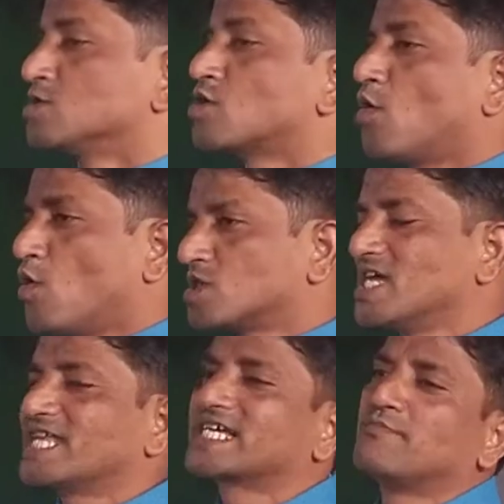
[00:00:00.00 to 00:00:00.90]
তো
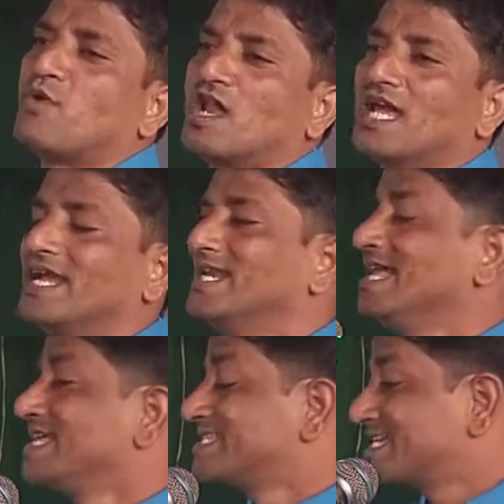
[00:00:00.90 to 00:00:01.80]
ওদেরকে বলেন
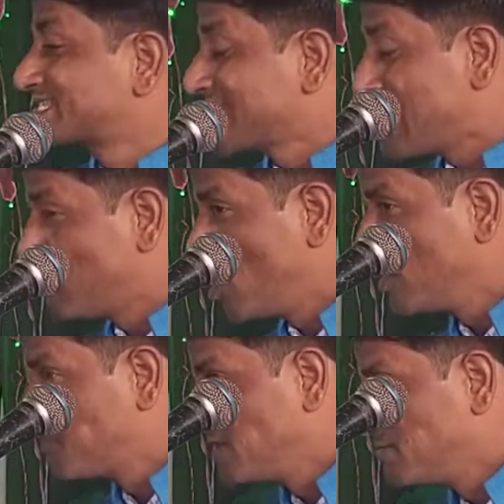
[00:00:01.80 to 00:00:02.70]
যে শ্যামল
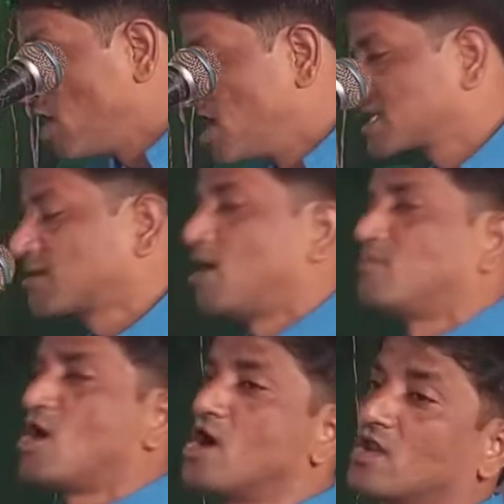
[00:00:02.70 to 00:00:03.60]
বিমল
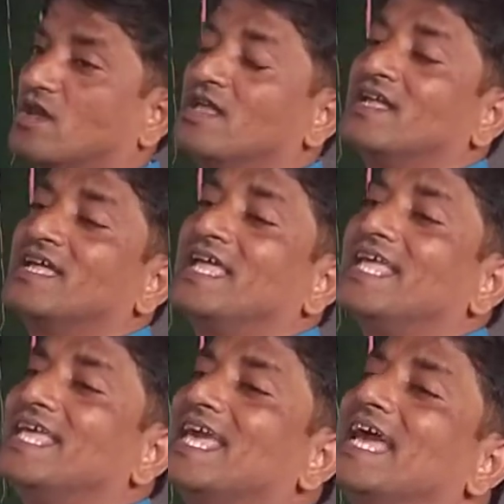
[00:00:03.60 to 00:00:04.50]
কমল
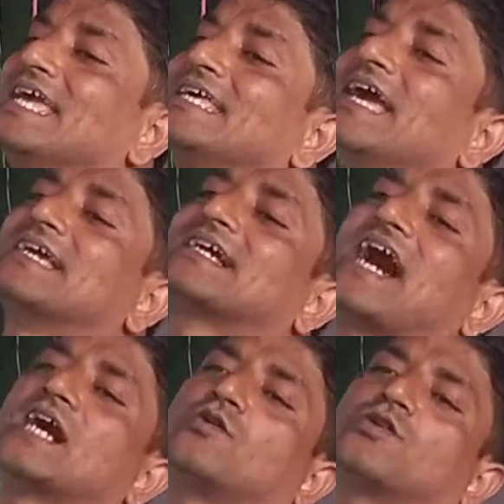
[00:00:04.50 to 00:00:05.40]
এই এই
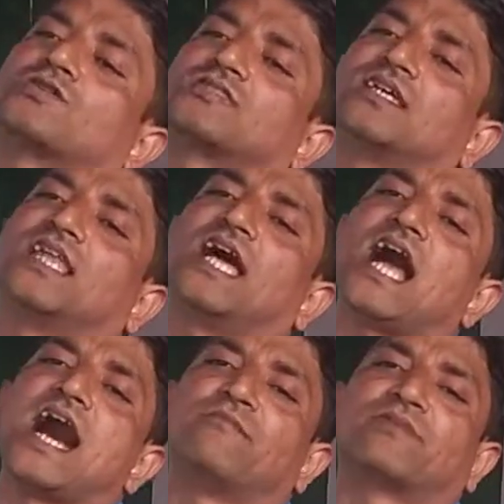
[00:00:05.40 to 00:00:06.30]
কাগজ দিলে
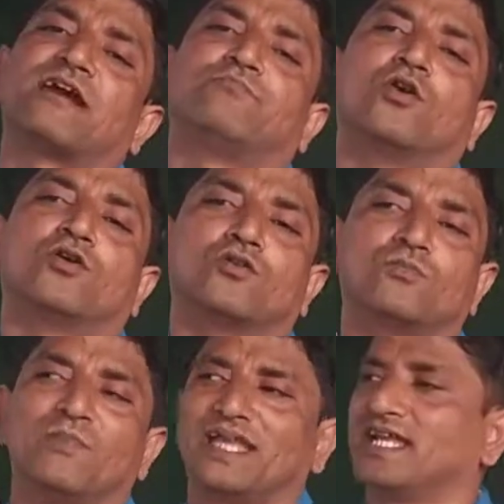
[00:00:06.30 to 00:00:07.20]
আমরা বহনু
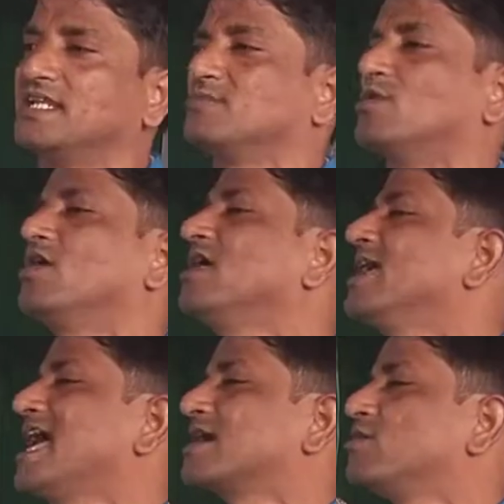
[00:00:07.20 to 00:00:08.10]
মেনে নিব
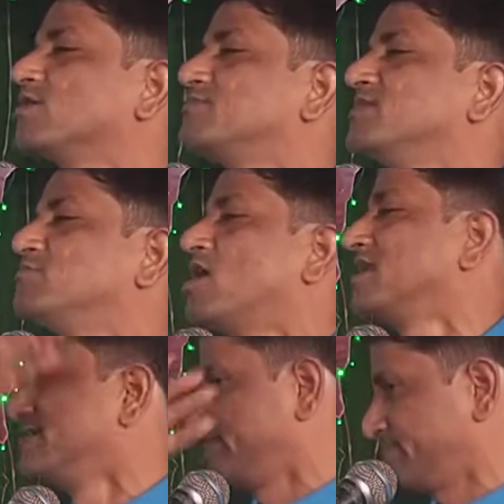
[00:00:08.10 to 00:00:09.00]
এখন অবধি
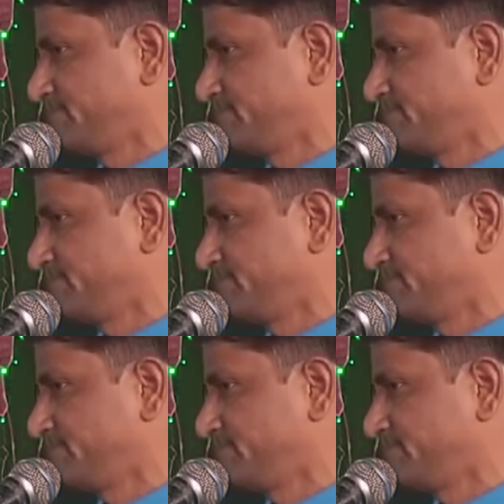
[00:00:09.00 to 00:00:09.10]
বলেনি